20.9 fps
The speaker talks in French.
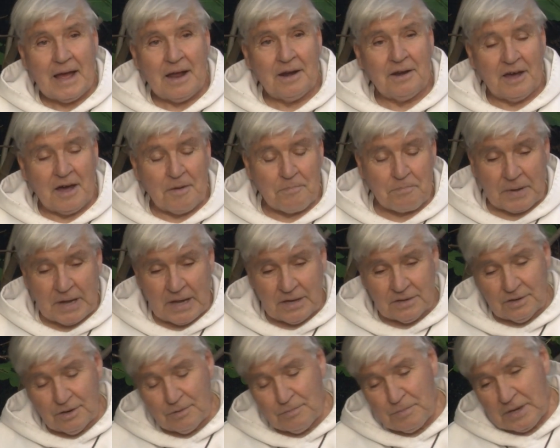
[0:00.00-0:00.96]
Alors après,
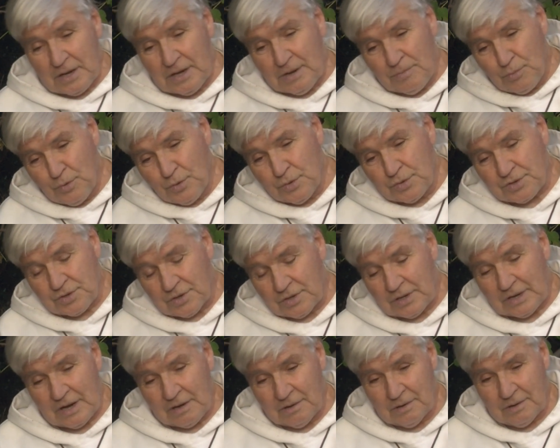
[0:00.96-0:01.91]
dans le minibus,
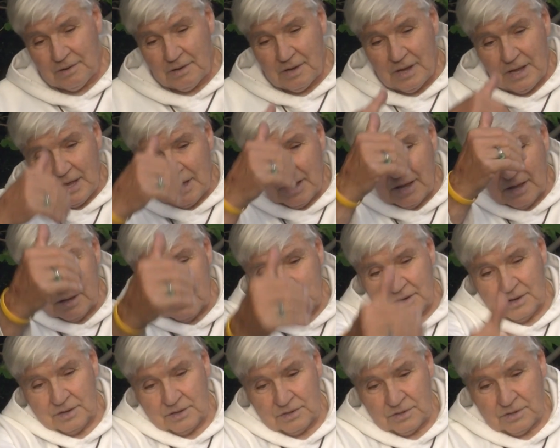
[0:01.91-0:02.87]
en allant
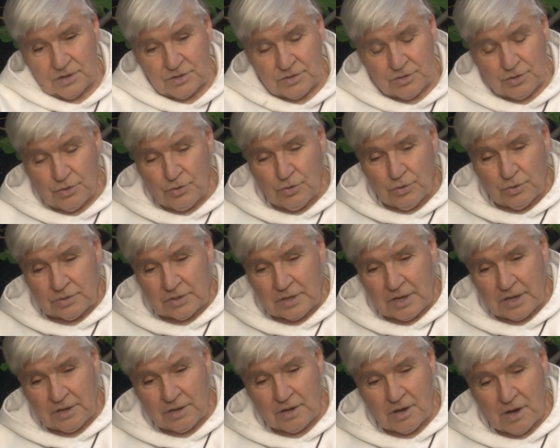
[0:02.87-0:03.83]
euh, dans une
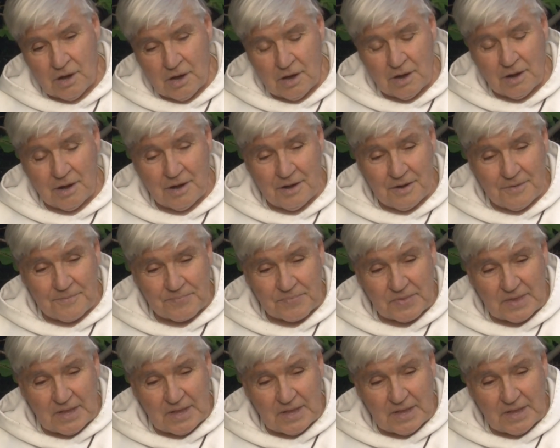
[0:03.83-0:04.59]
autre école,